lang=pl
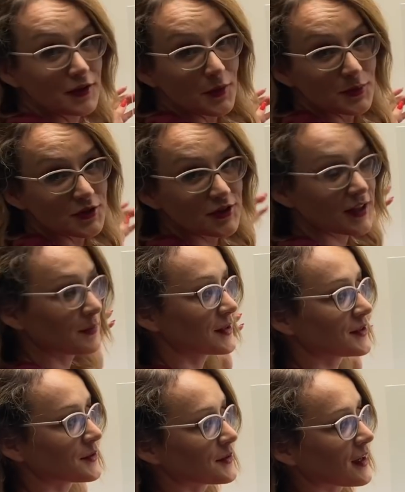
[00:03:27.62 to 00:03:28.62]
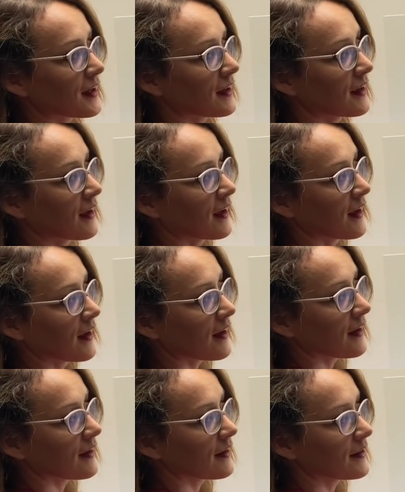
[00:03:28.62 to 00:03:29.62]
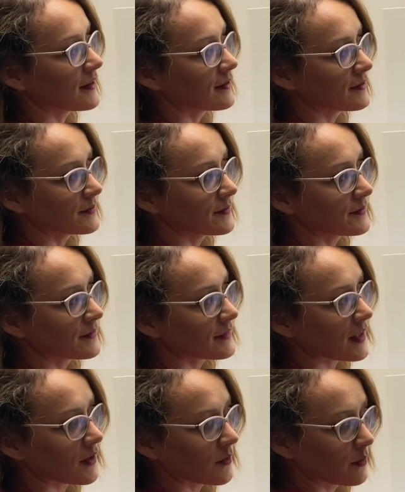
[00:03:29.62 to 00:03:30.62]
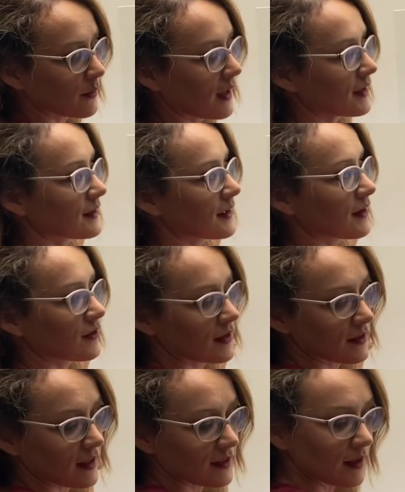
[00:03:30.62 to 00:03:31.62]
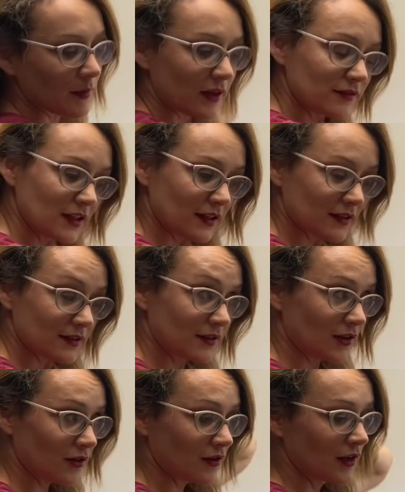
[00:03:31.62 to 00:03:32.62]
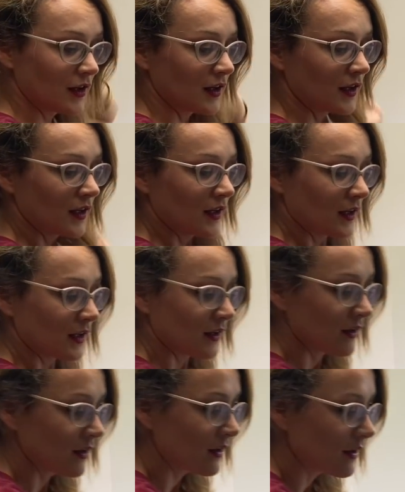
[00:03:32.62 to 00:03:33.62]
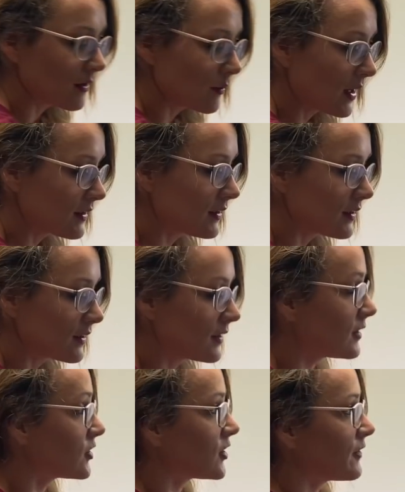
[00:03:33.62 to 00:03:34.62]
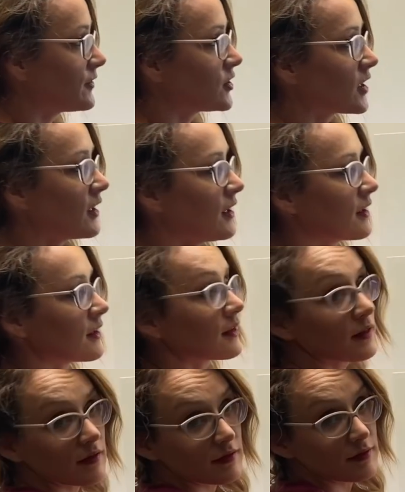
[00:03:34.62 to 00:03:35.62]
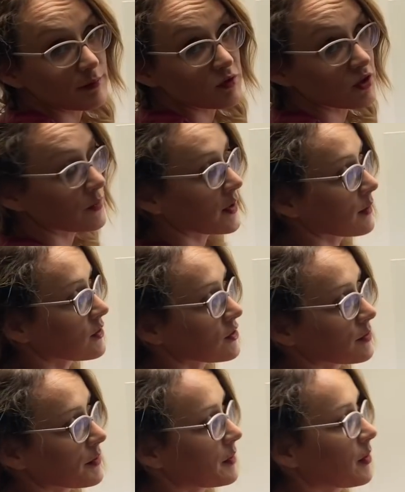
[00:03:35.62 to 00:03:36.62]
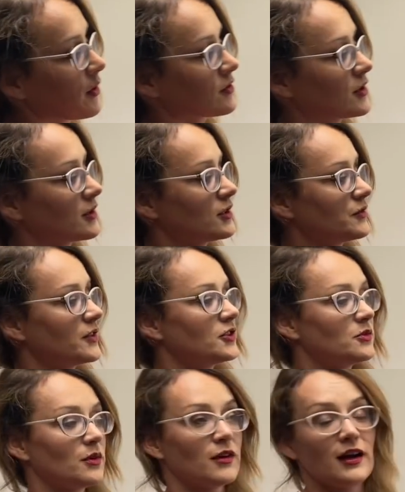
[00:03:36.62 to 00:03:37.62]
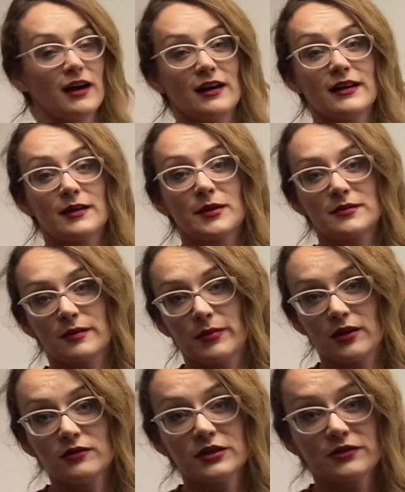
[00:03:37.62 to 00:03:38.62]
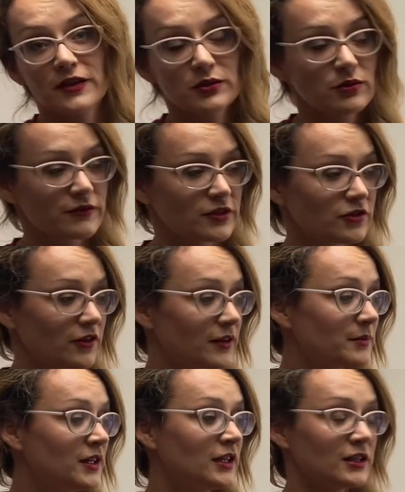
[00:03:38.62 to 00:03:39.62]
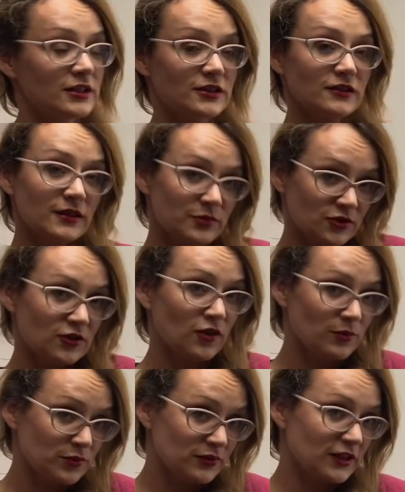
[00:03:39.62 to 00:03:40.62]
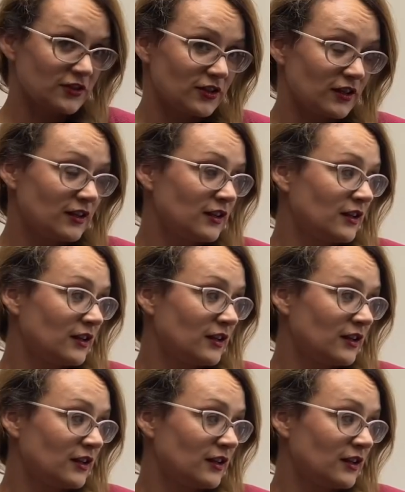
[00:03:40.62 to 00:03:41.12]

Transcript: to przyczepić tutaj um, taką matę, on tak naprawdę jest do maty grzewczej, przyczepiłam to, żeby mi po oczach nie świeciło. Ale jak mam zapalone światło wieczorem i siedzę przy komputerze,